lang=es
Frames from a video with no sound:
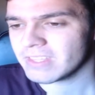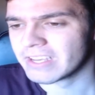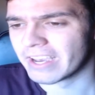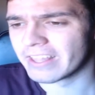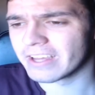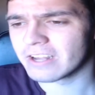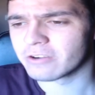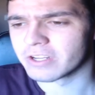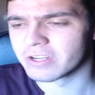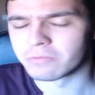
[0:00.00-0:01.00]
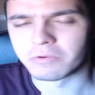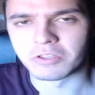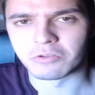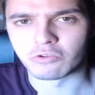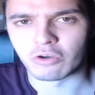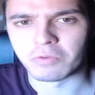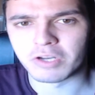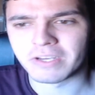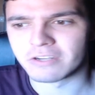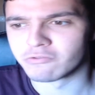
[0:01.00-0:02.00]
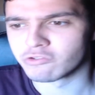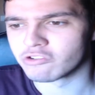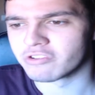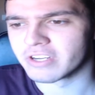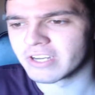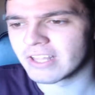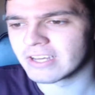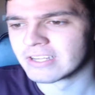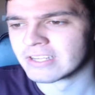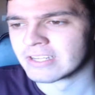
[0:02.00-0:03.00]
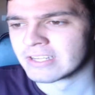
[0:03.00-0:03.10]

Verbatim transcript: Que quede claro que en ningún momento busco polémica, no busco nada.